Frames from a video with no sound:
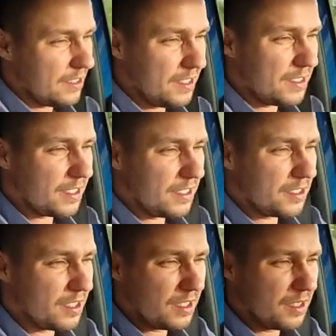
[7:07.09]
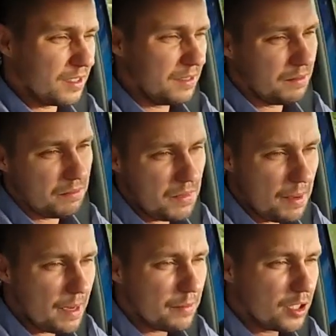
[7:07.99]
To jest coś, co
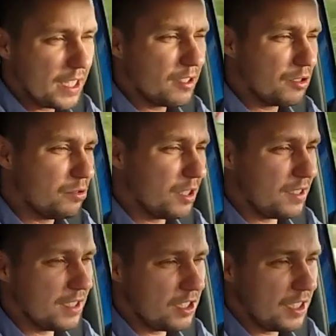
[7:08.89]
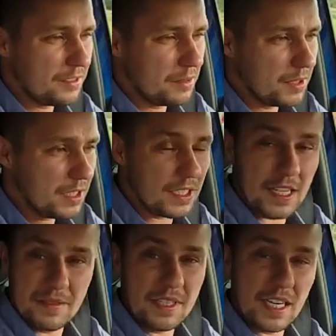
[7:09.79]
nie ma może jakiegoś dużego znaczenia w tym momencie
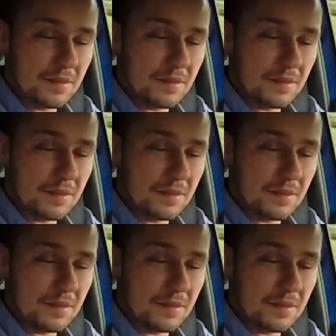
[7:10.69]
dla mnie,